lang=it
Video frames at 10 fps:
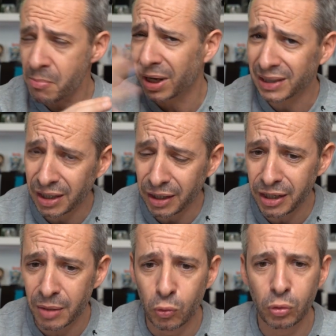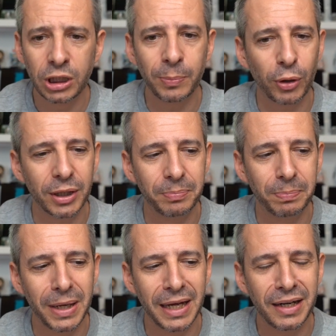batterie multiplo è
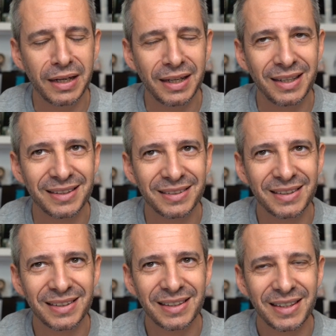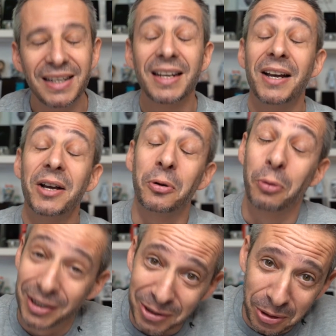ben
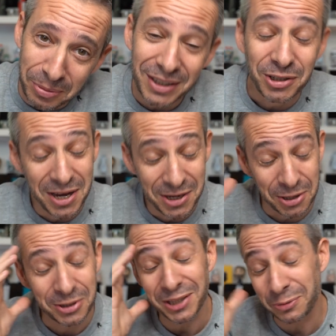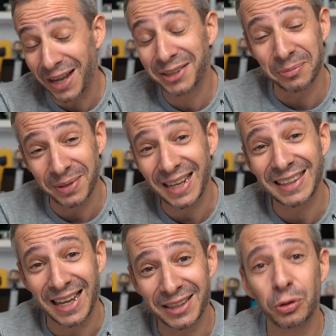4.000, sono stato un attimo perché è
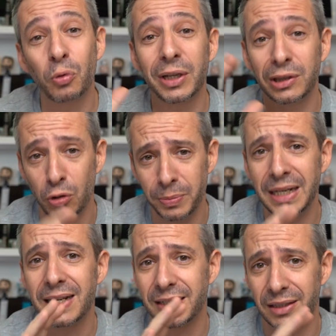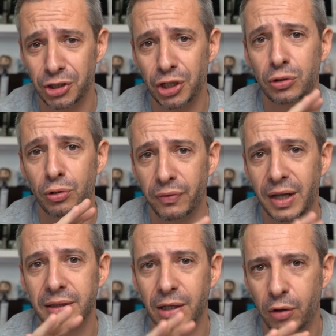tanto,
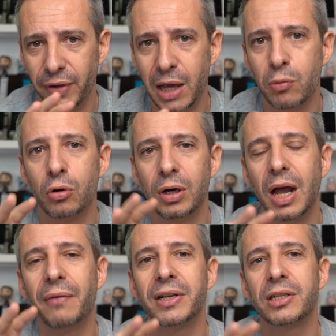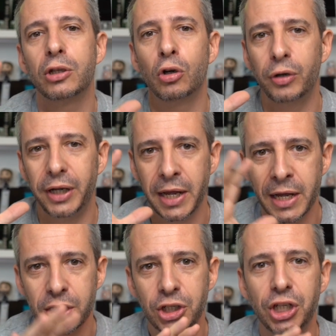4.799 euro la versione
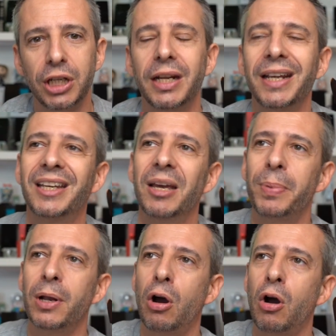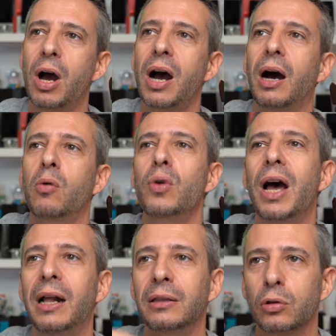Cine, che però ha un
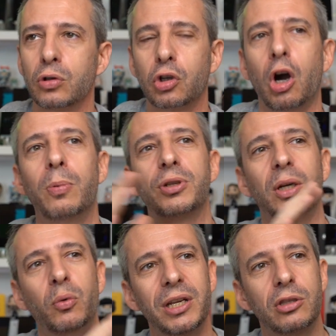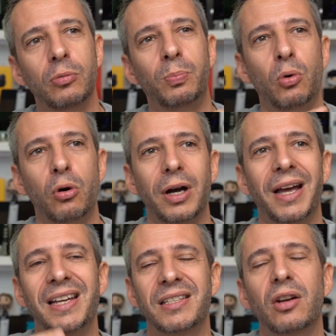altro scopo, se questo può
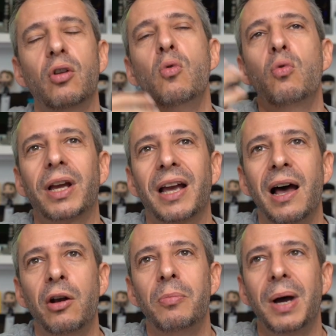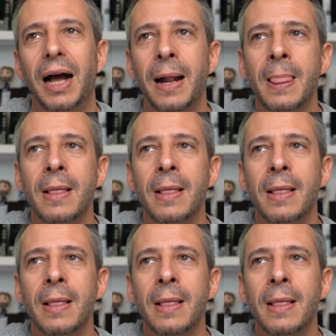essere comunque caro ma